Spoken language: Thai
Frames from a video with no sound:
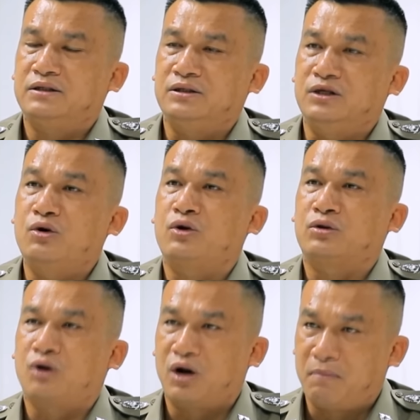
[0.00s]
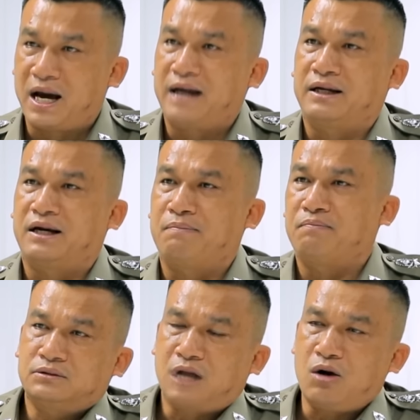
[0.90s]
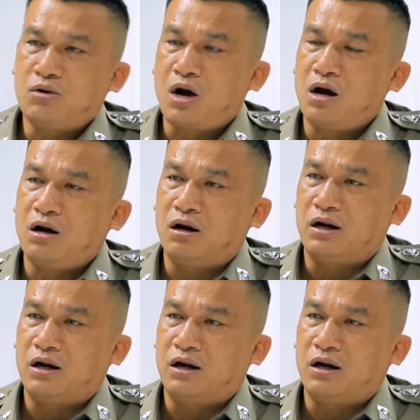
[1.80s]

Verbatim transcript: หรือโดยทรมานนะครับเขาก็